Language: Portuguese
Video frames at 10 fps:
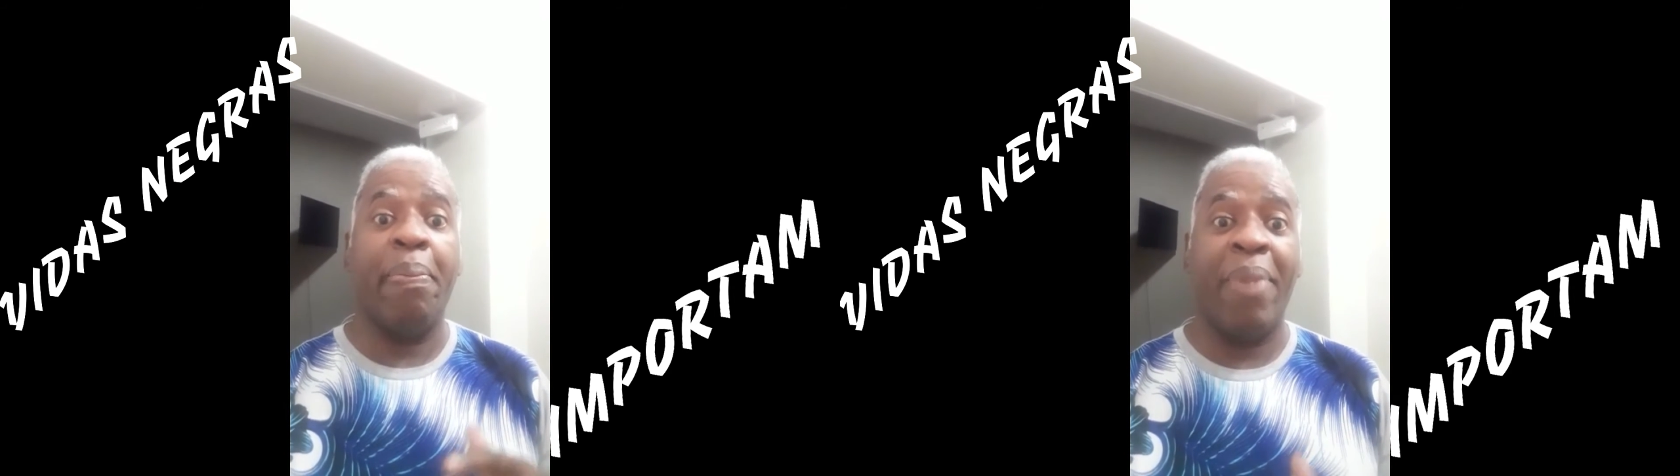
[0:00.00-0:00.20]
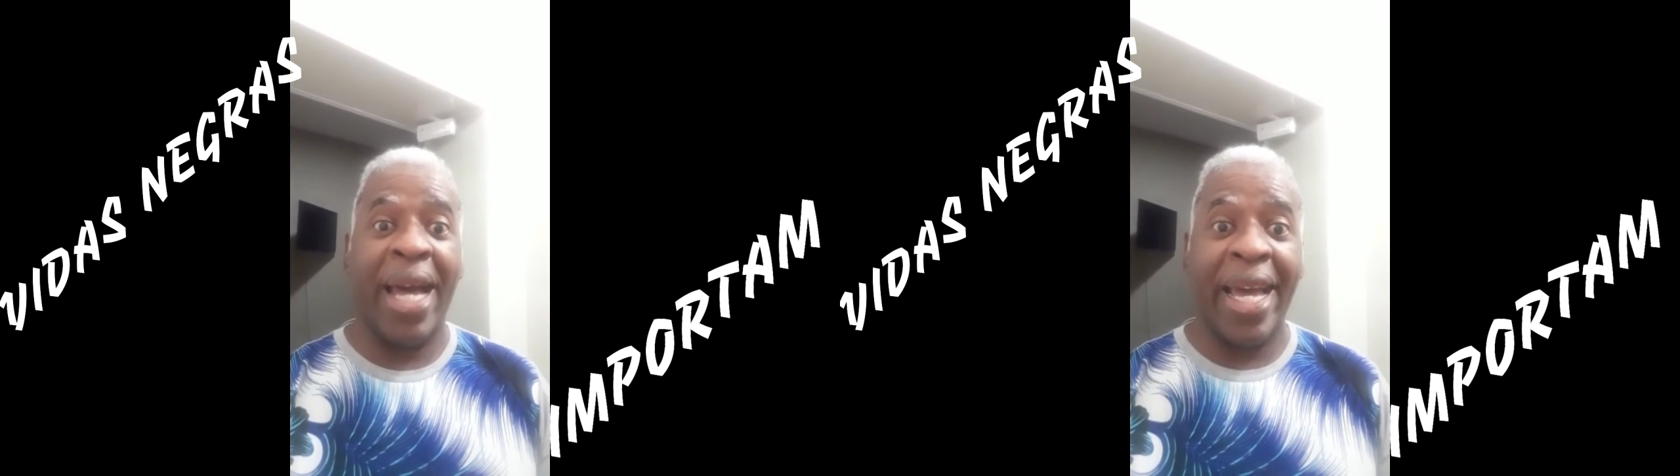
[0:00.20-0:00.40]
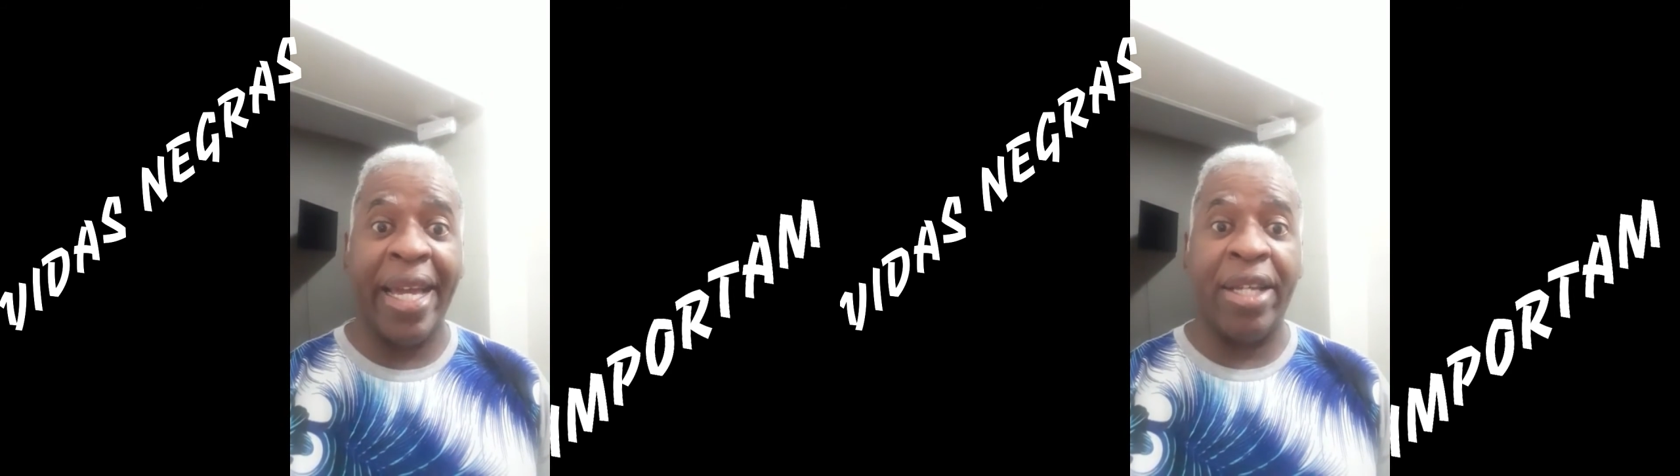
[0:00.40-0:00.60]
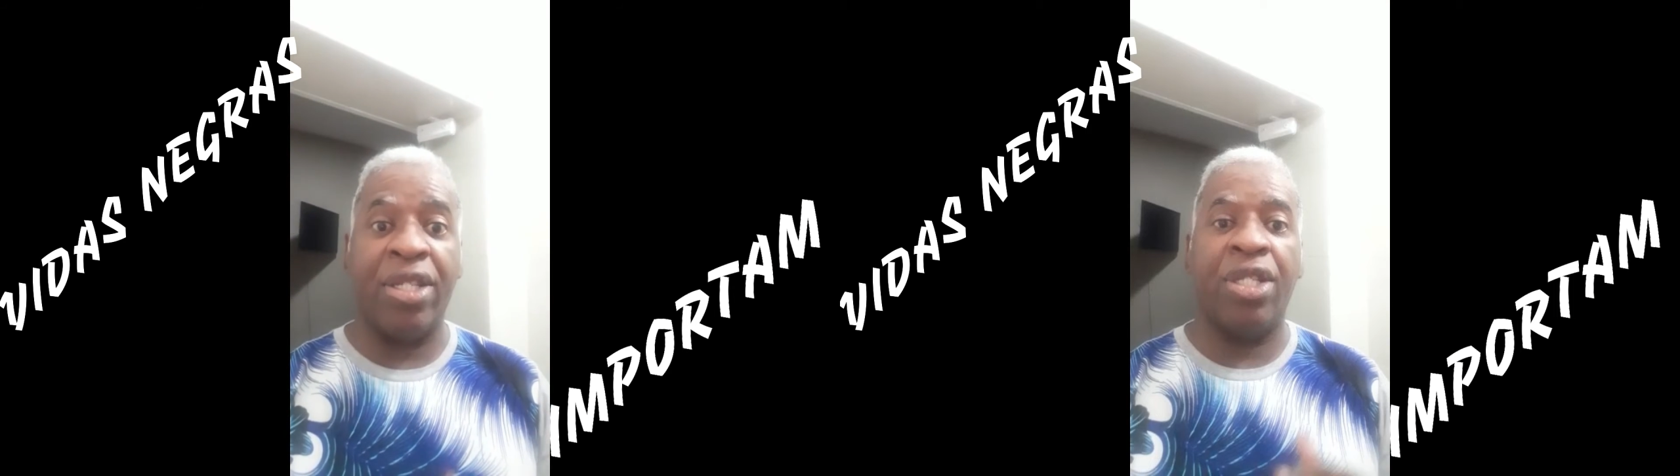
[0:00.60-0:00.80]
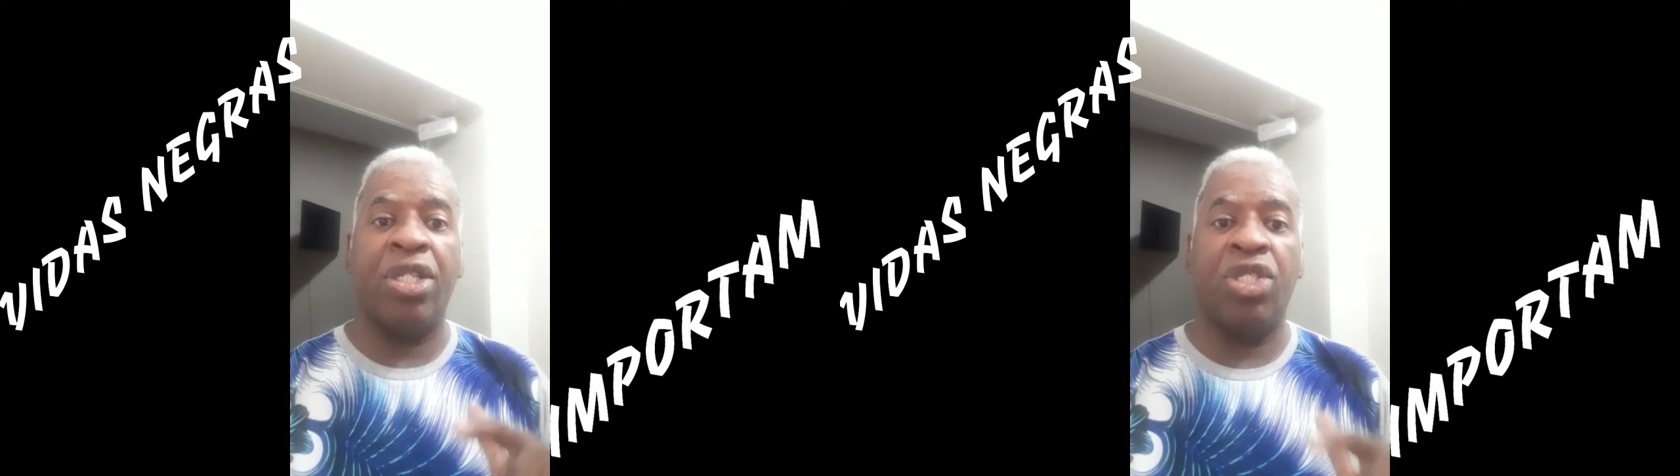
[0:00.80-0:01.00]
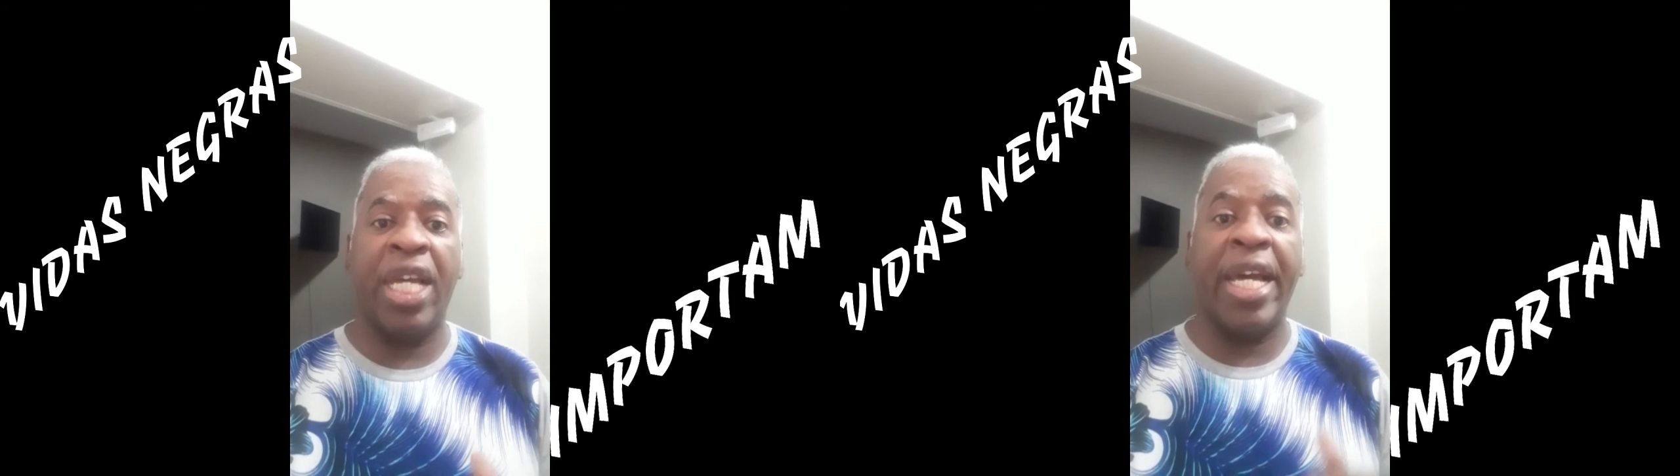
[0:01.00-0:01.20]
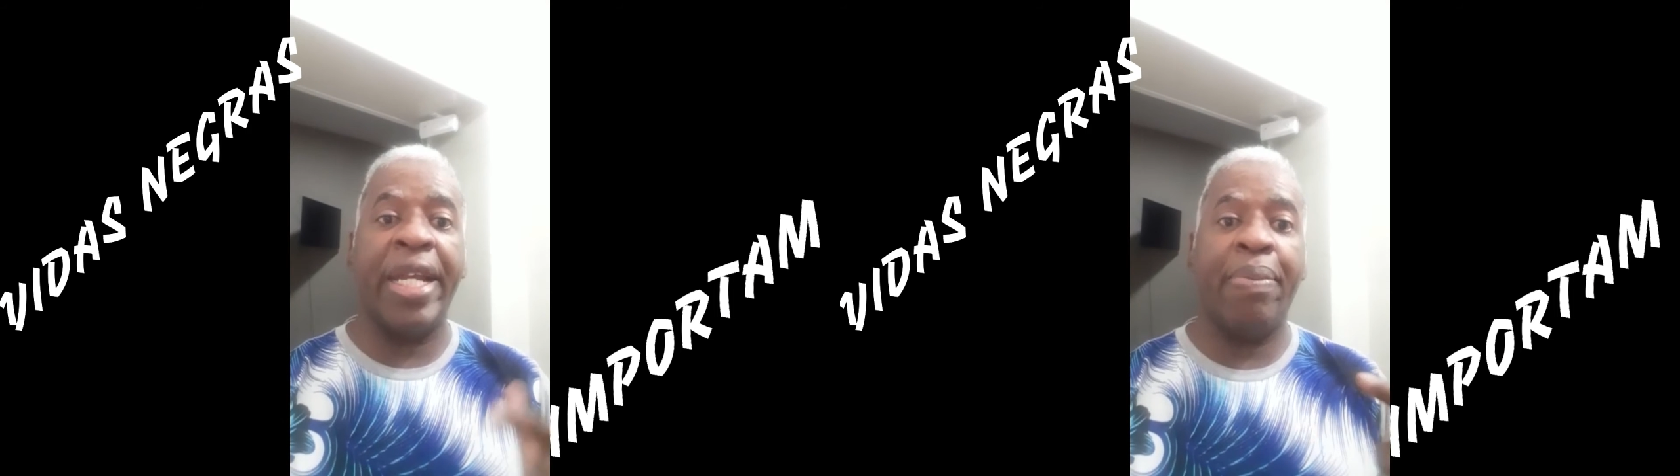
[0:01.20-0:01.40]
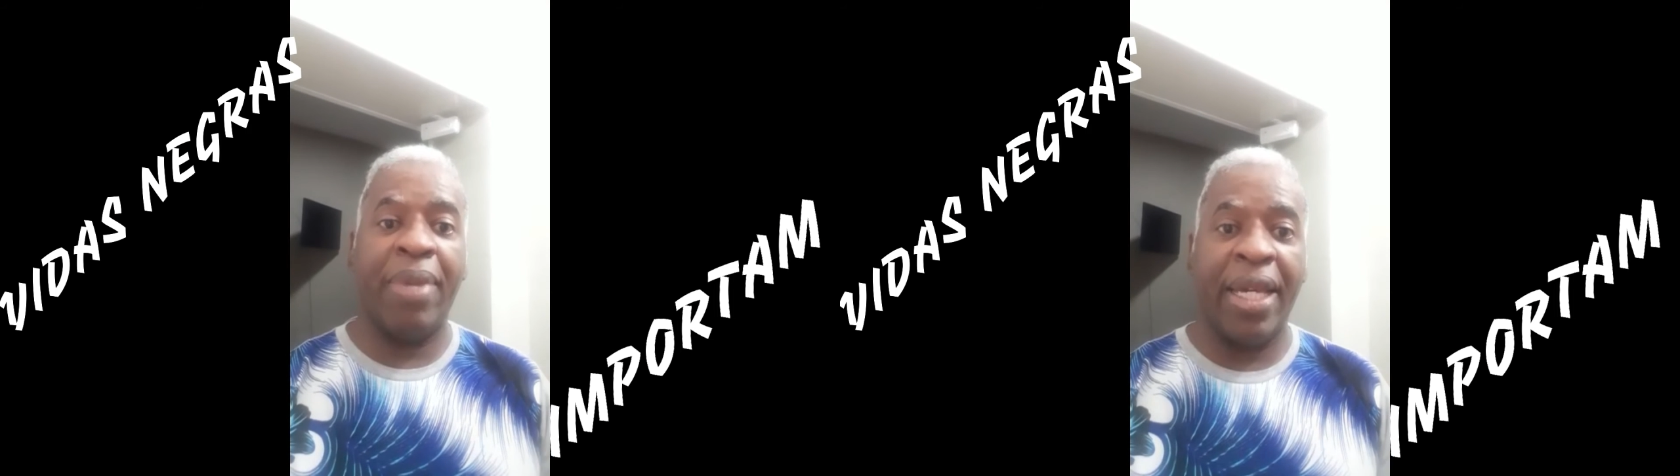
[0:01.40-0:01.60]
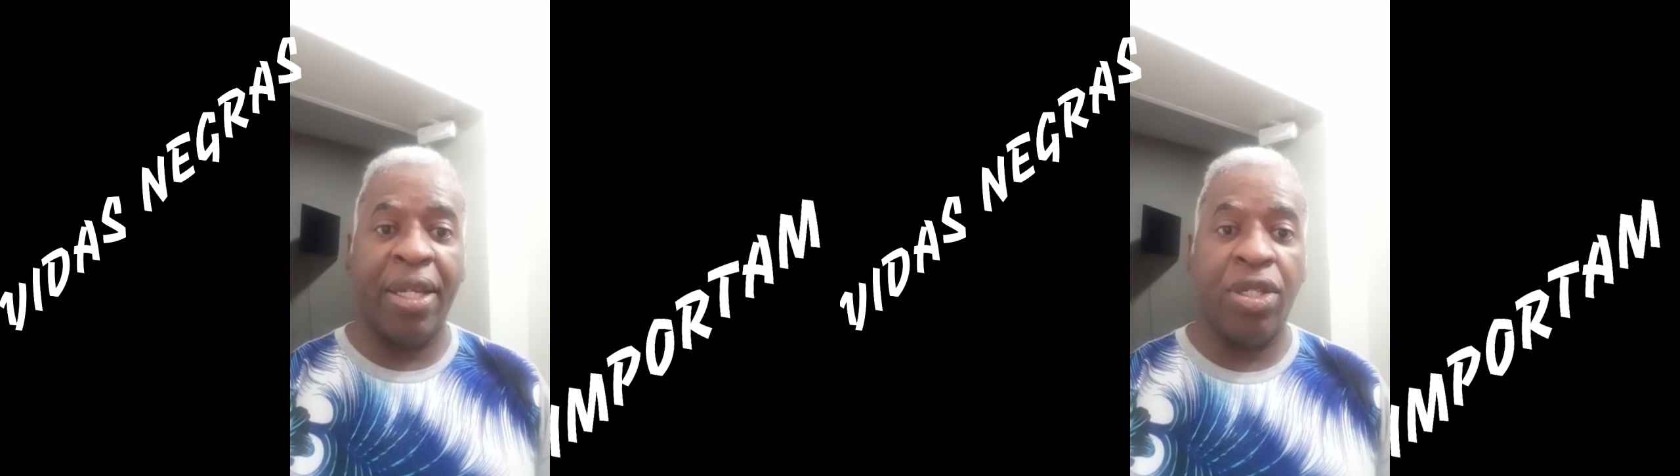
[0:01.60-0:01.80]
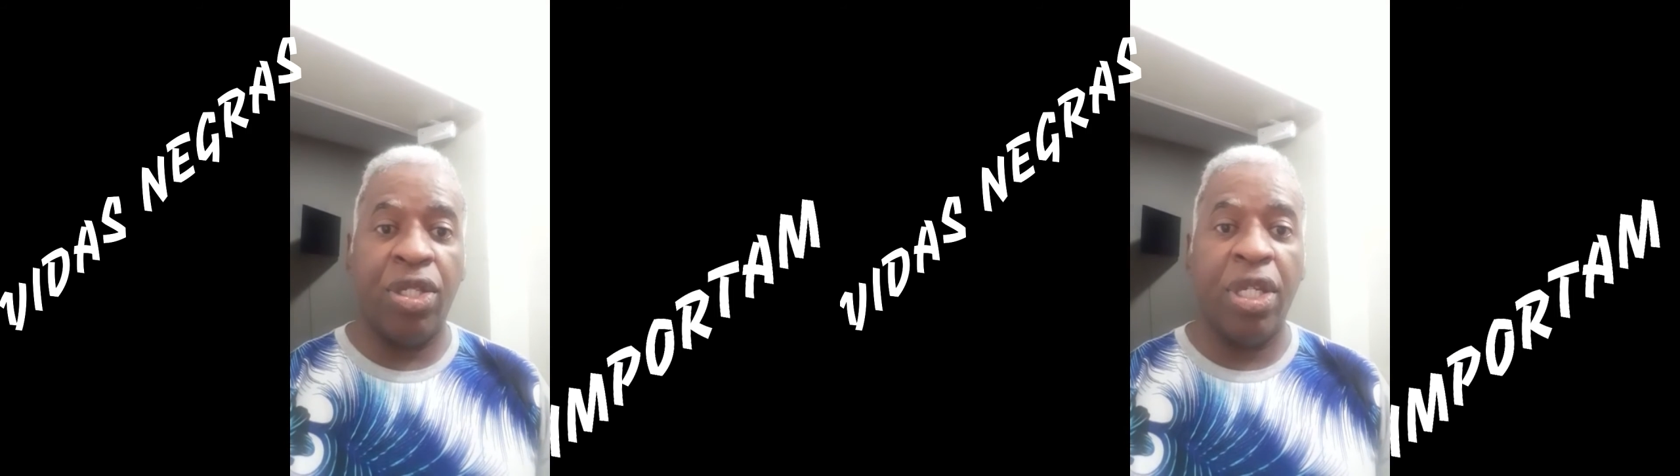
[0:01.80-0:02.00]
mas
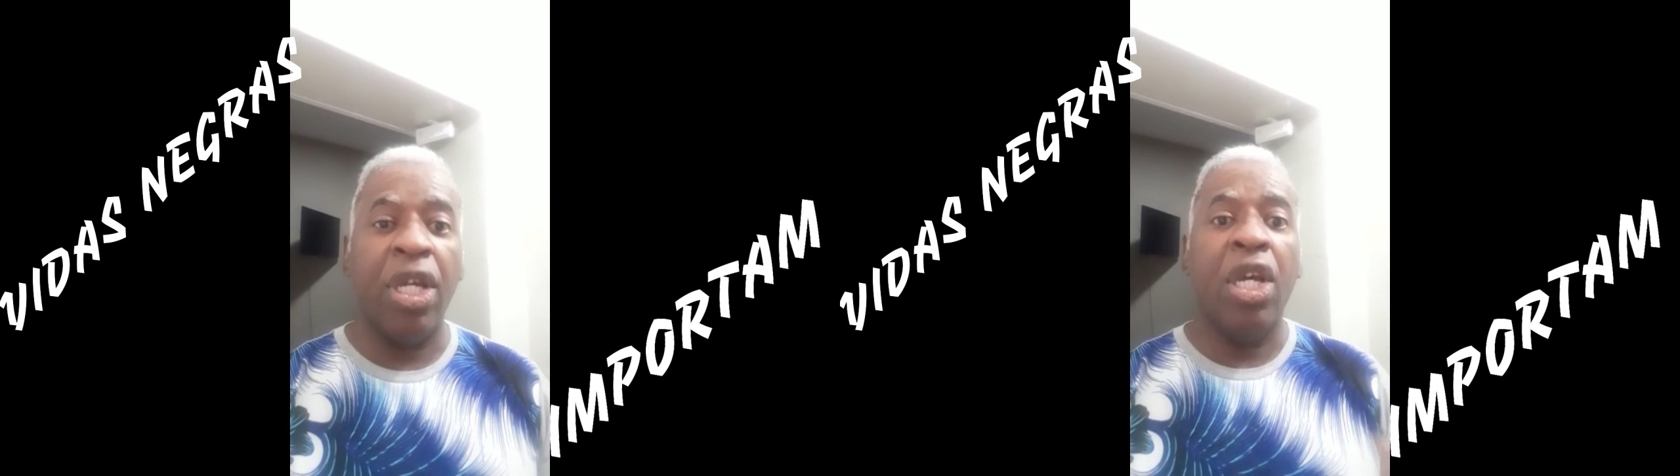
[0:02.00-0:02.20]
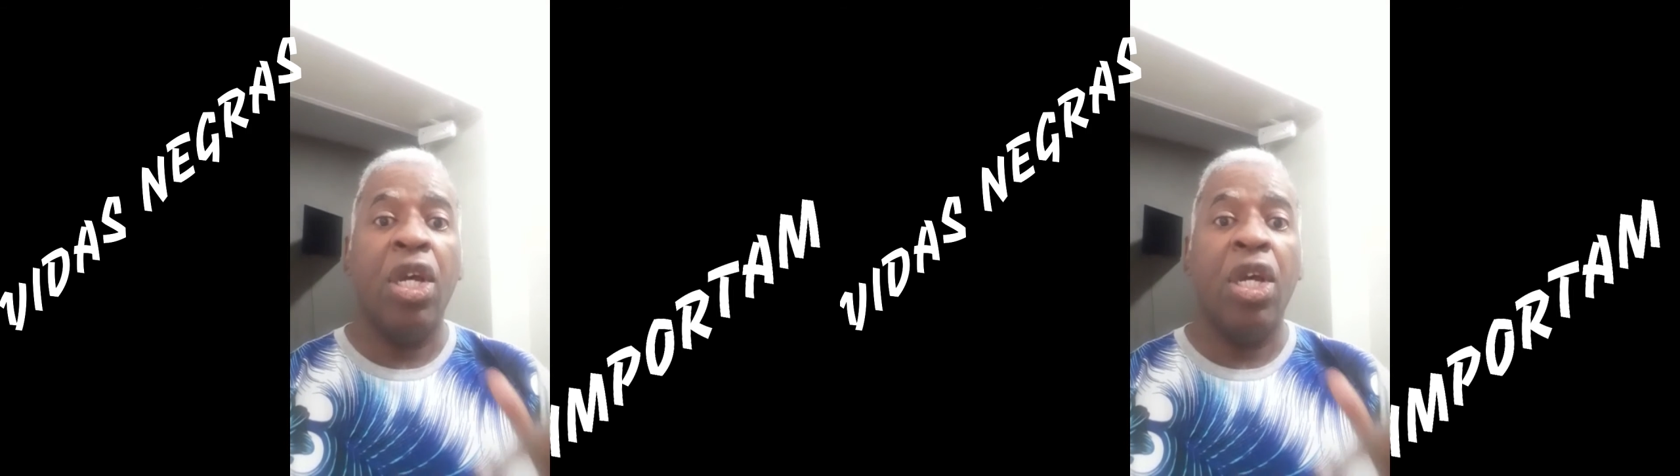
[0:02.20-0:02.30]
diariamente.